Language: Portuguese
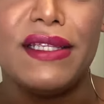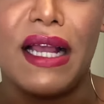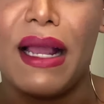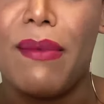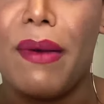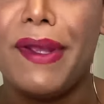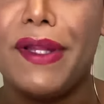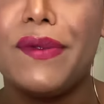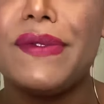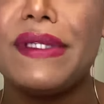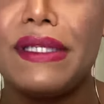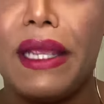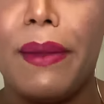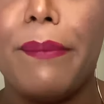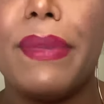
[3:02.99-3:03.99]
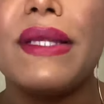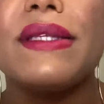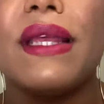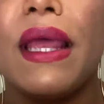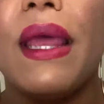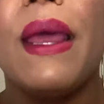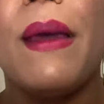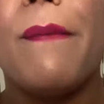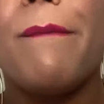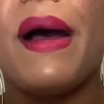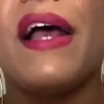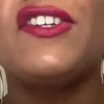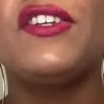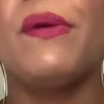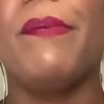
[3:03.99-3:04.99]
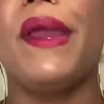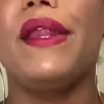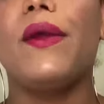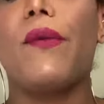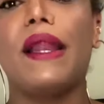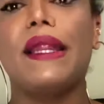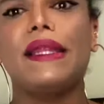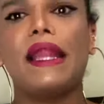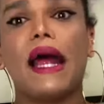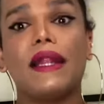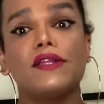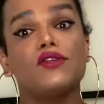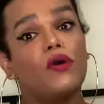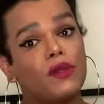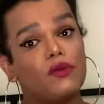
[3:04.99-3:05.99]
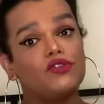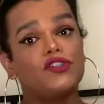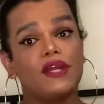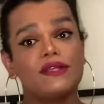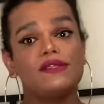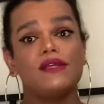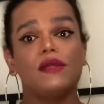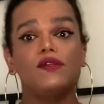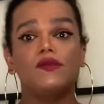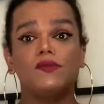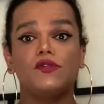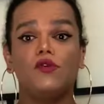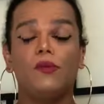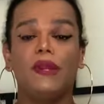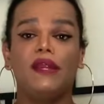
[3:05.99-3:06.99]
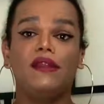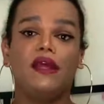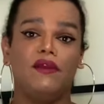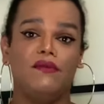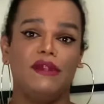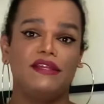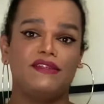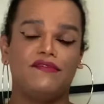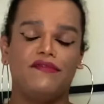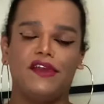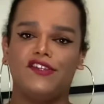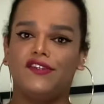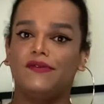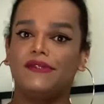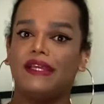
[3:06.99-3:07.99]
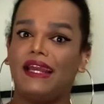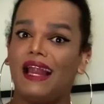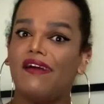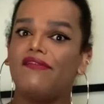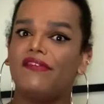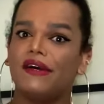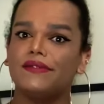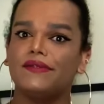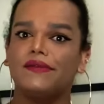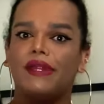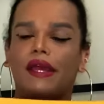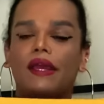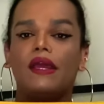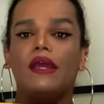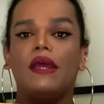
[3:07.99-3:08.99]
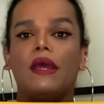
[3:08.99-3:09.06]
Acabamento simples, mas também de qualidade. Só que os tecidos me surpreenderam dessa vez. Não sei lavando, né?